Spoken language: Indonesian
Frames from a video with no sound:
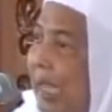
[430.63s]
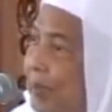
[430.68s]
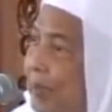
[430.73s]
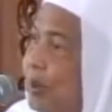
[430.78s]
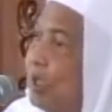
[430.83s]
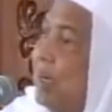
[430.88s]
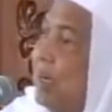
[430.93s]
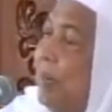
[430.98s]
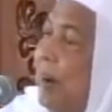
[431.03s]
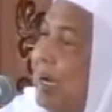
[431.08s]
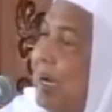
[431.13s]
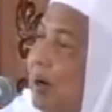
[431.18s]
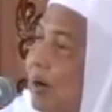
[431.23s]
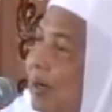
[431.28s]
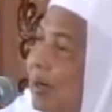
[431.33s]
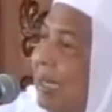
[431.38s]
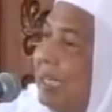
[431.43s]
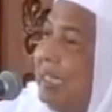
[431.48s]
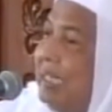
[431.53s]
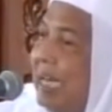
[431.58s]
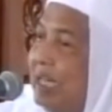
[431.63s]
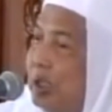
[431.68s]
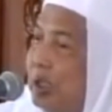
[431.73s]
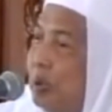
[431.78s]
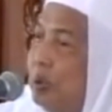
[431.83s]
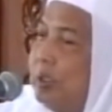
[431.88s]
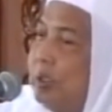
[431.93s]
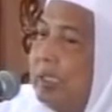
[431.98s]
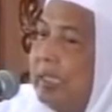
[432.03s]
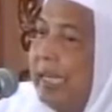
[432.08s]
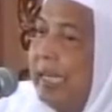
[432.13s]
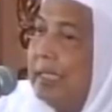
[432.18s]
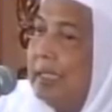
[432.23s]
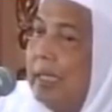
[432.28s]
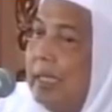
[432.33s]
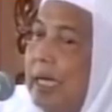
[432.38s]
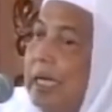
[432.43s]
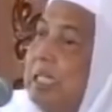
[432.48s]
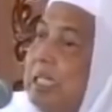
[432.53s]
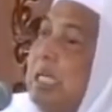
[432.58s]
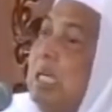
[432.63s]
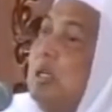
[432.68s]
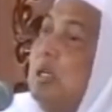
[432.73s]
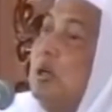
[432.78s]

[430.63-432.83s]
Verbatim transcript: Kamu sebagai orang yang sukses.